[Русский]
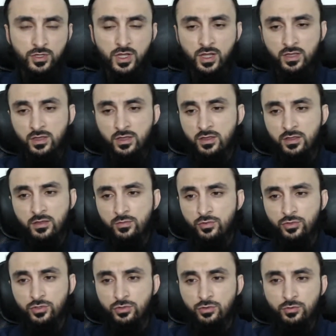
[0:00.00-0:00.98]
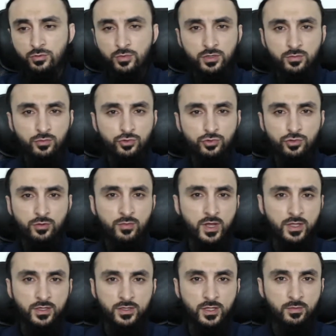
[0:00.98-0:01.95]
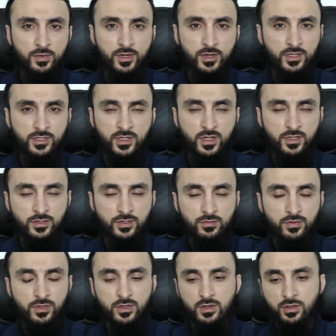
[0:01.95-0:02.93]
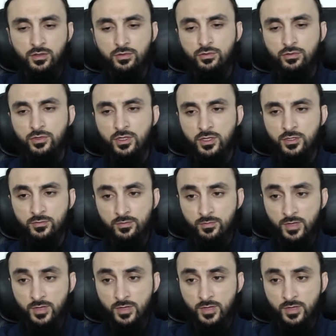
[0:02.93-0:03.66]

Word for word: как и не будет любить мусульманин, там, христианство или иудаизм.